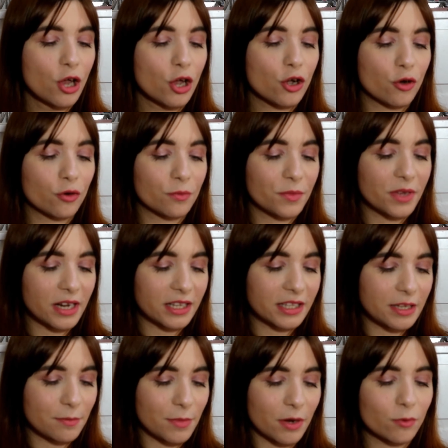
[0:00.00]
con miele
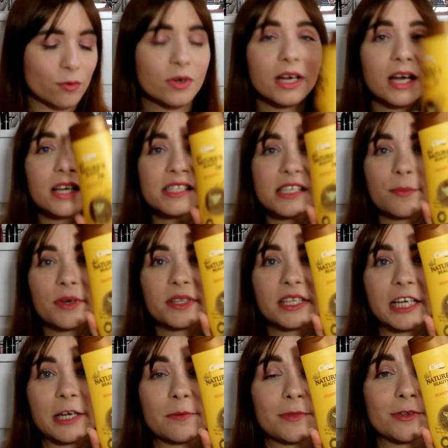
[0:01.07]
di manuka sapete
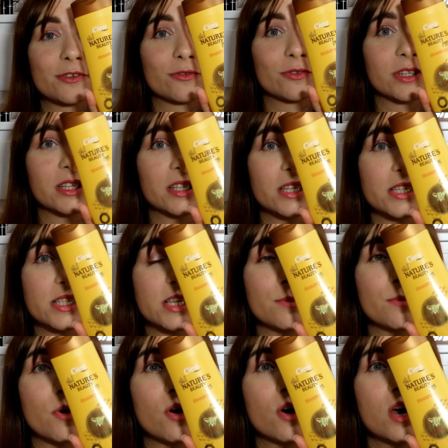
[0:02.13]
che mi piacciono
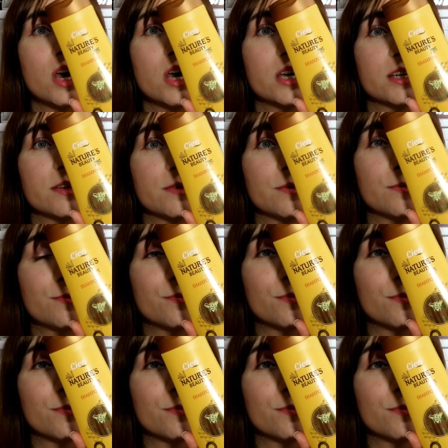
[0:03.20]
tantissimo il